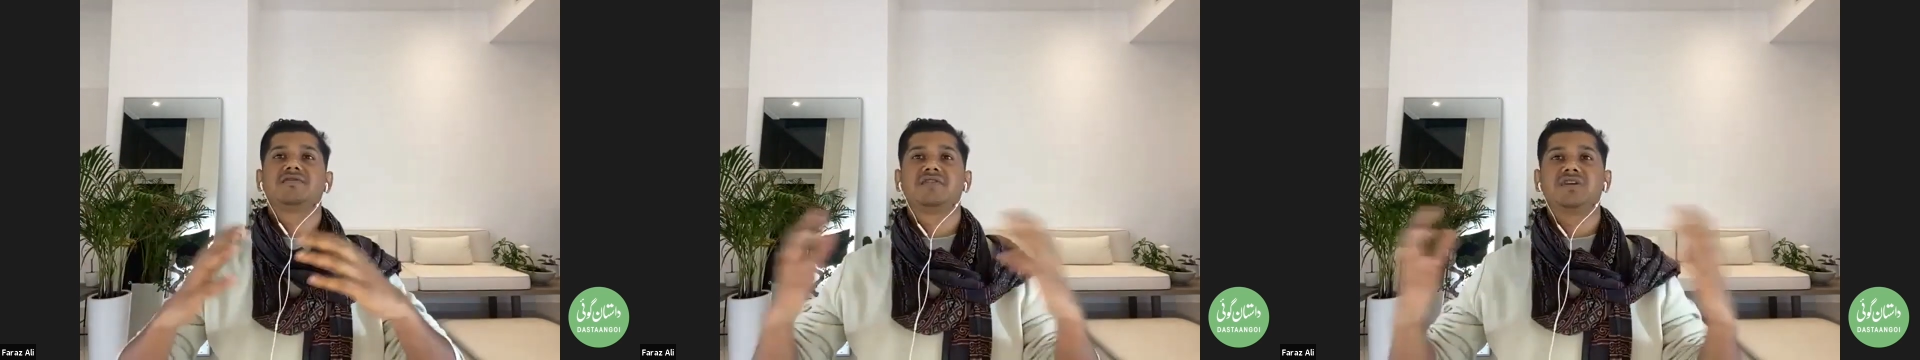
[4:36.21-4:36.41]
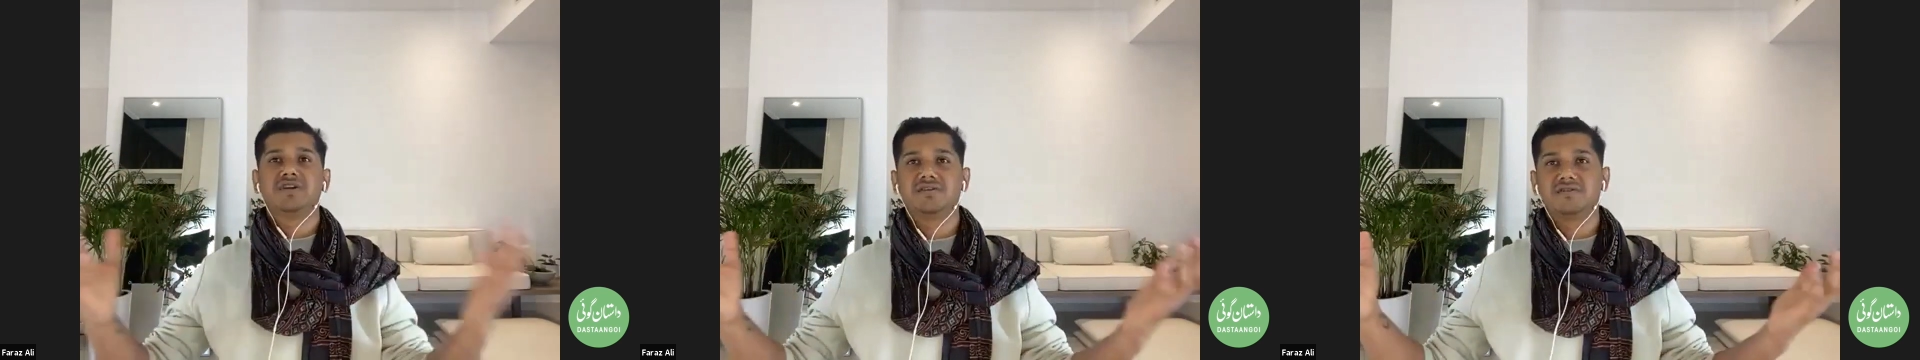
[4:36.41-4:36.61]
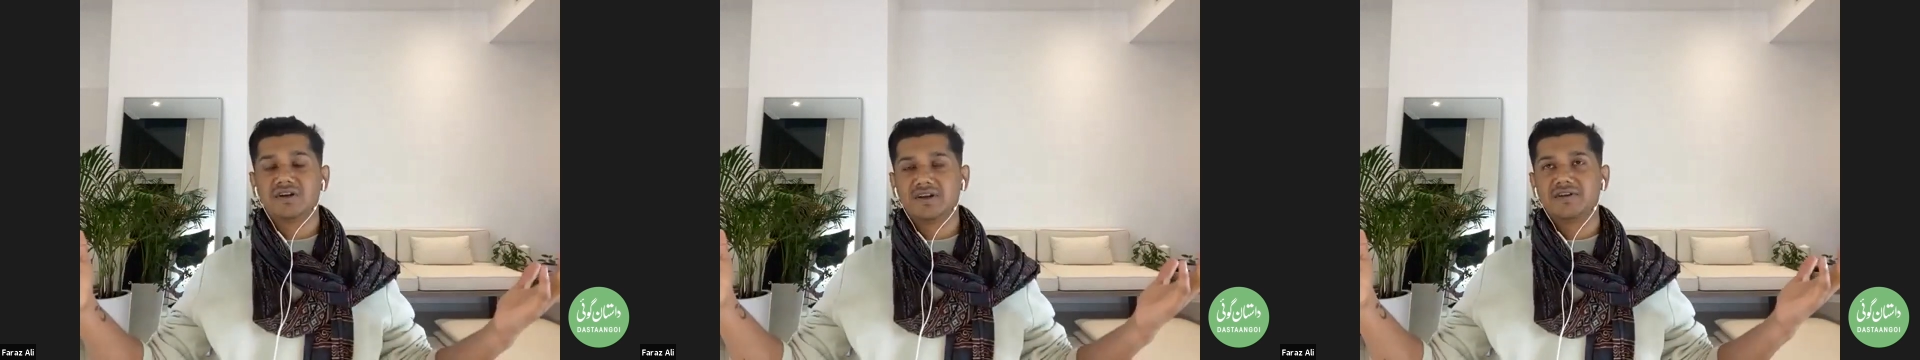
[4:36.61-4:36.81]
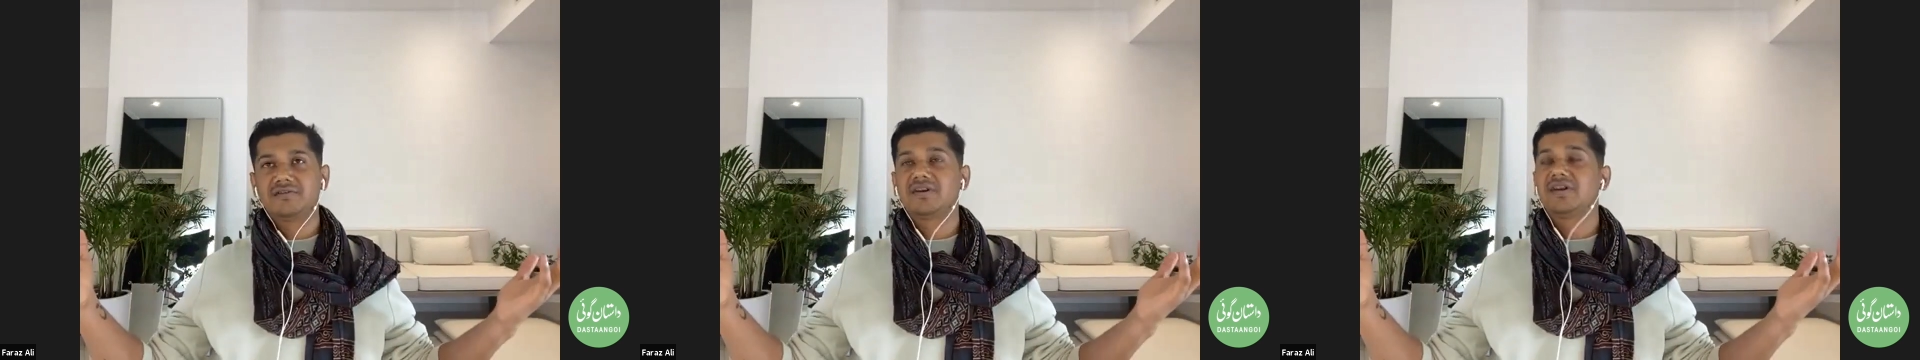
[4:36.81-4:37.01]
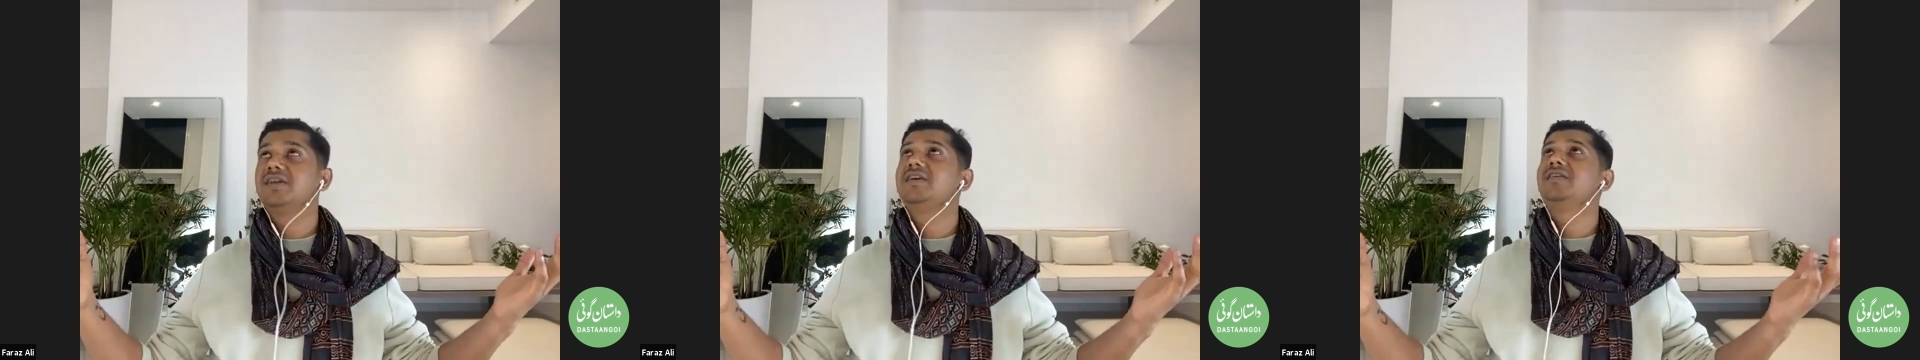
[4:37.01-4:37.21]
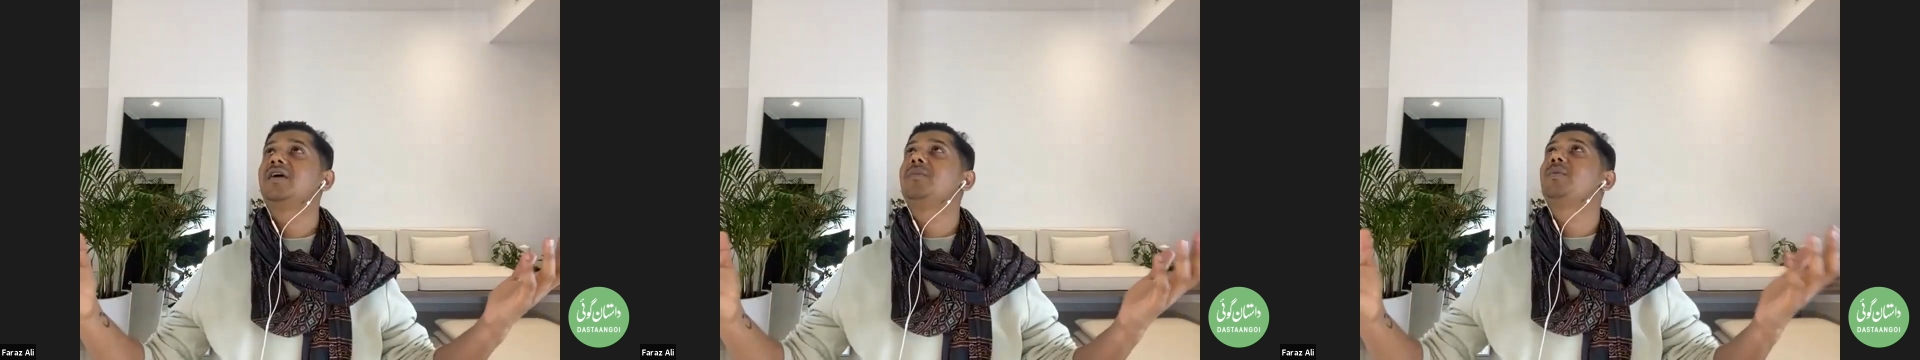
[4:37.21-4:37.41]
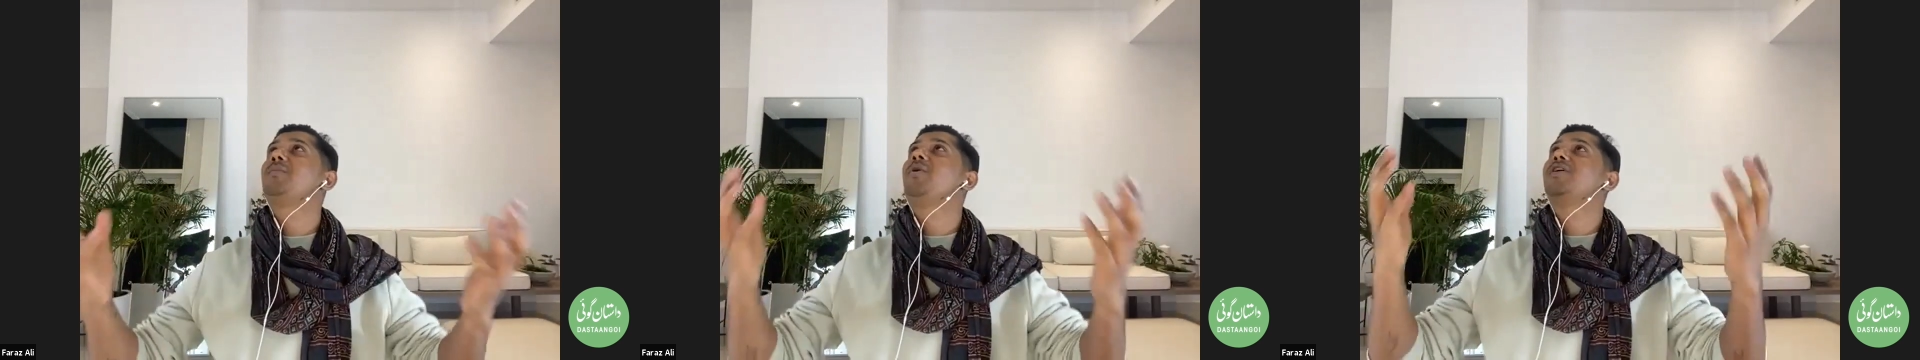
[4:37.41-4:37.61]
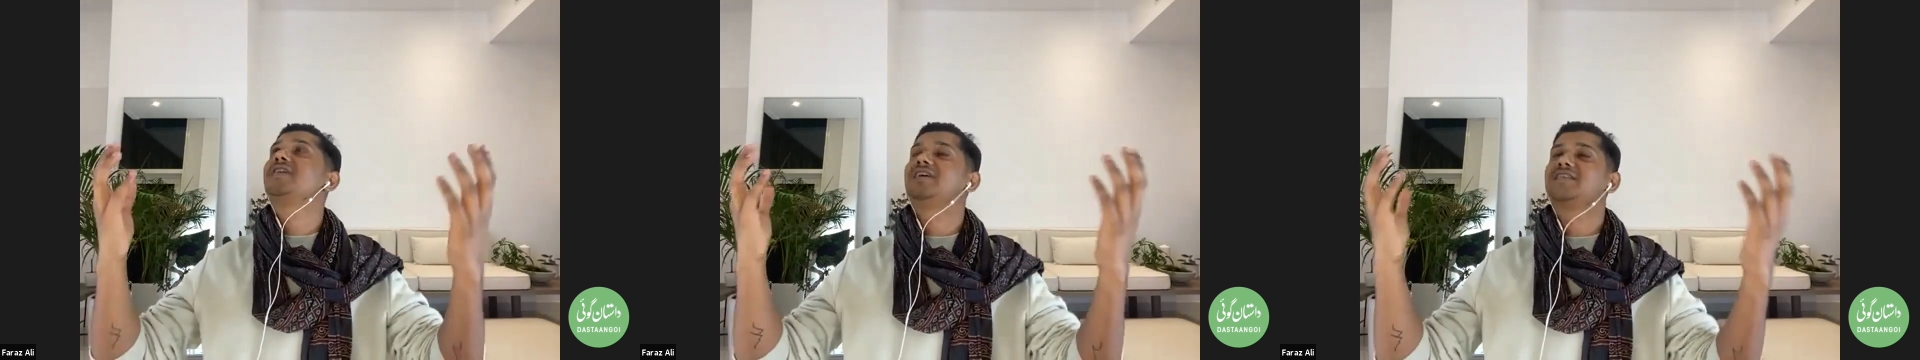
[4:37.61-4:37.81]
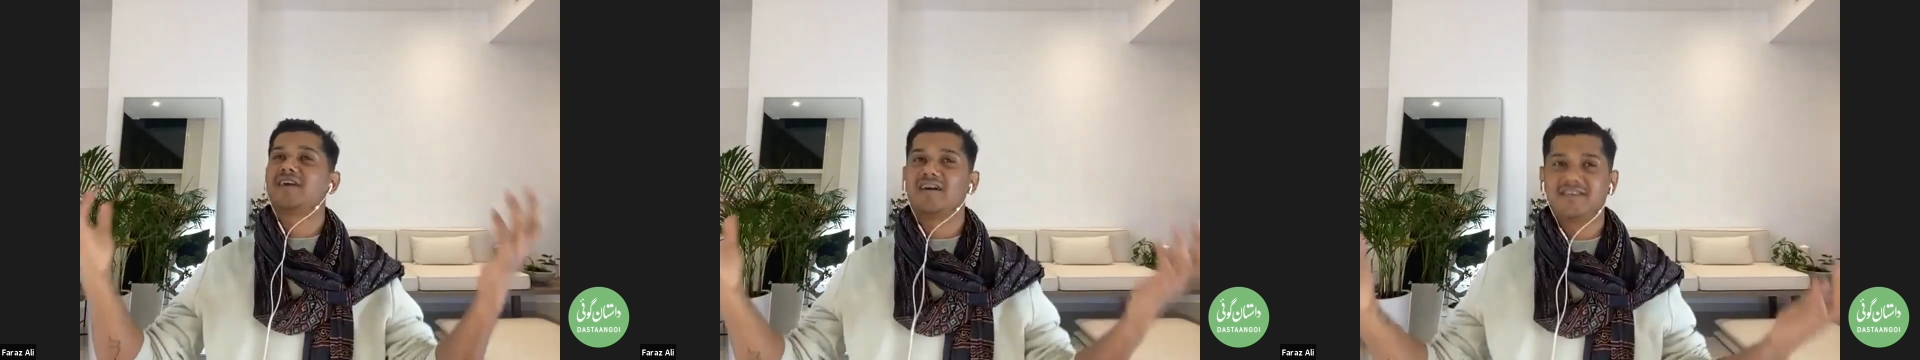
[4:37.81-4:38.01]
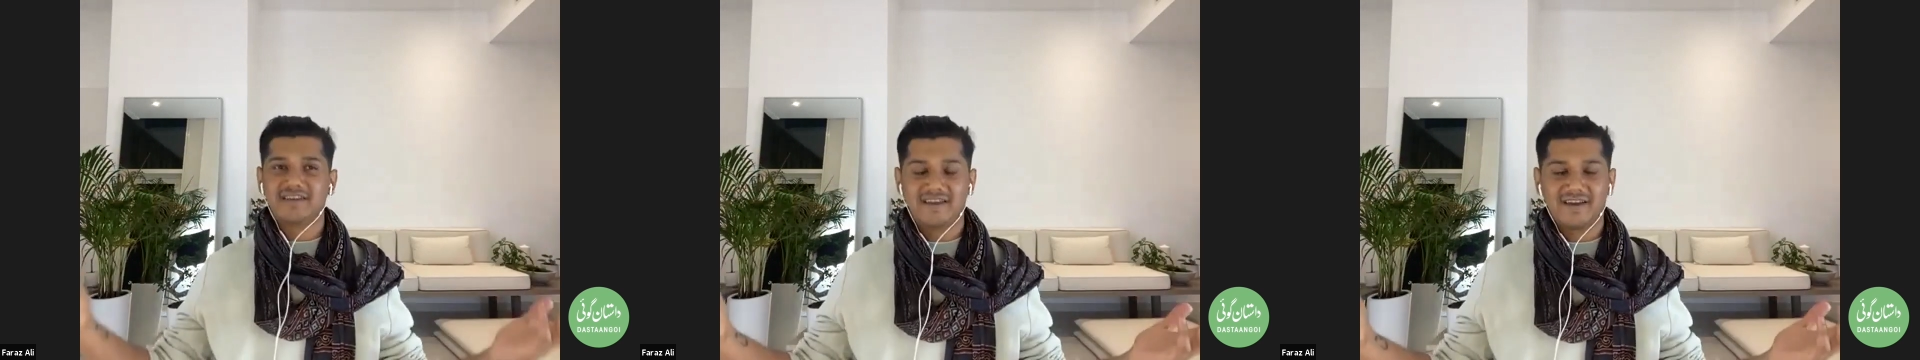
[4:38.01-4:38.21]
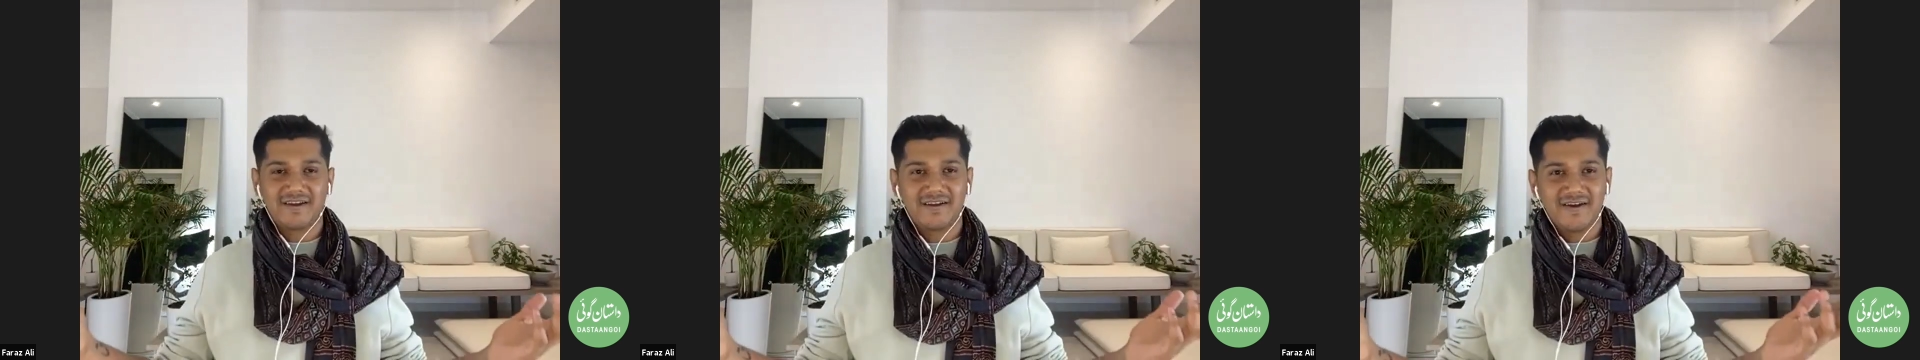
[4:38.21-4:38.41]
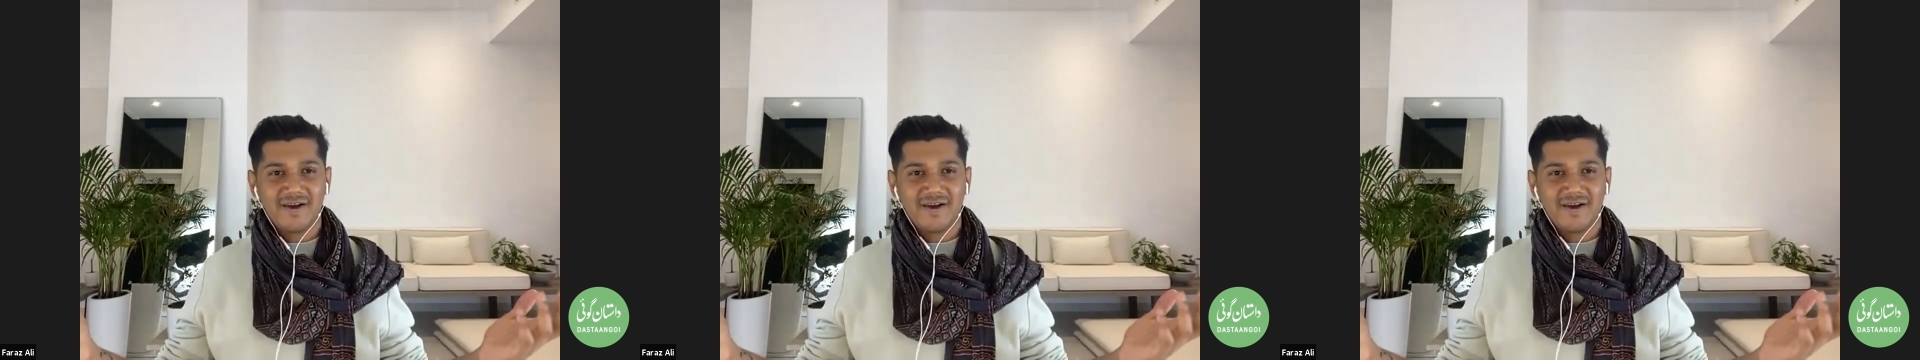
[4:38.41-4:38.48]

रियली रियली रियली हमें बहुत आज़ादी है